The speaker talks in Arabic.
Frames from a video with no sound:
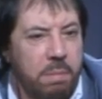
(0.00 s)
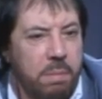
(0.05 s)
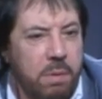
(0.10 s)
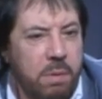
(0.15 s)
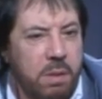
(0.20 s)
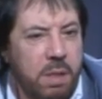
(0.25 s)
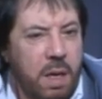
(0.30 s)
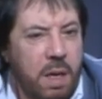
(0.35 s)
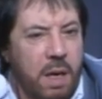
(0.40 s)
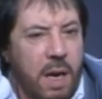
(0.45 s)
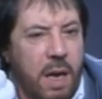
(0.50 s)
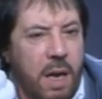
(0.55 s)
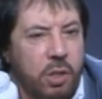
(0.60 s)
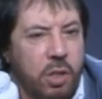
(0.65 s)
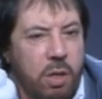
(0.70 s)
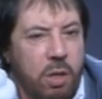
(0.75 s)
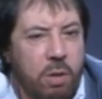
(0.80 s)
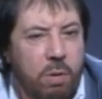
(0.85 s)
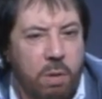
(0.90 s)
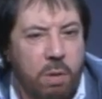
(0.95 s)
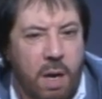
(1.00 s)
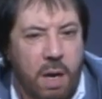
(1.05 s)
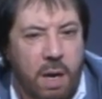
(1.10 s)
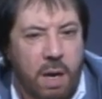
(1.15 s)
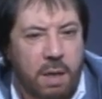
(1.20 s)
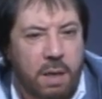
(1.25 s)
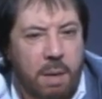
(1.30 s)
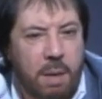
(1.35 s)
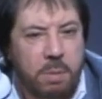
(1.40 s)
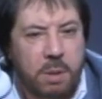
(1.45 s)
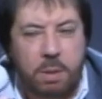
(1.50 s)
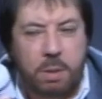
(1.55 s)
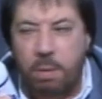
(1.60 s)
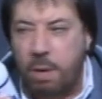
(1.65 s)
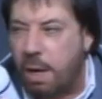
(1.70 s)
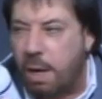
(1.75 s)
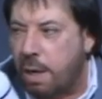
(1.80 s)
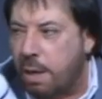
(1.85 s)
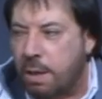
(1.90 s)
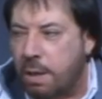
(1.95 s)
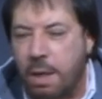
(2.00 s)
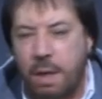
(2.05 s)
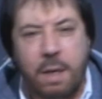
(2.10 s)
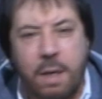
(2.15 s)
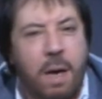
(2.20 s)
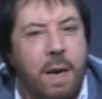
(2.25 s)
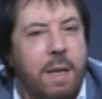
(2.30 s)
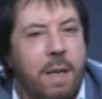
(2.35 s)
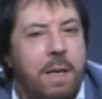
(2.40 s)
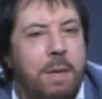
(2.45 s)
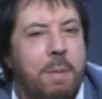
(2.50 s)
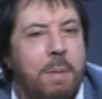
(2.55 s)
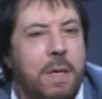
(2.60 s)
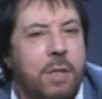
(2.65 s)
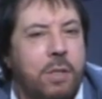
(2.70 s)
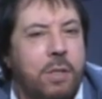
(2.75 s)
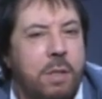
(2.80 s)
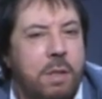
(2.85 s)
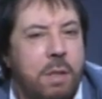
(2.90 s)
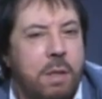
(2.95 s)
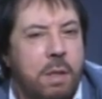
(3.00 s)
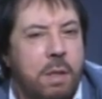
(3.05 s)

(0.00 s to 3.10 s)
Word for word: سعره 10 دولارات 5 دولارات احنا هذا بيش